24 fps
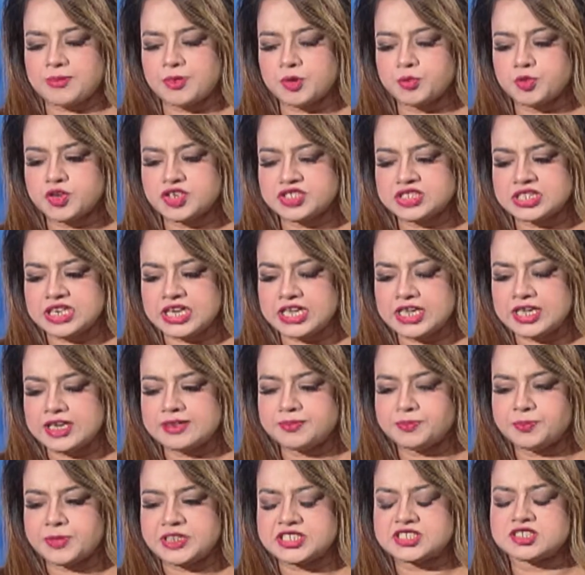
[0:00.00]
আমার মনে হয় যে এই
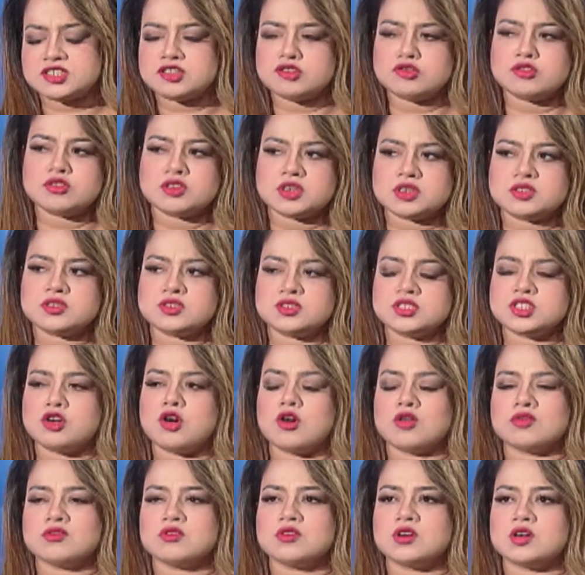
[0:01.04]
পেশেন্টগুলোর ক্ষেত্রে যে
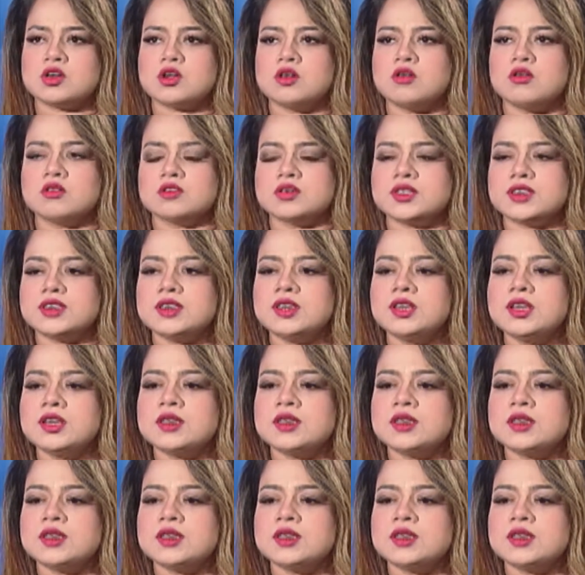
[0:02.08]
ঘটনাটা ঘটে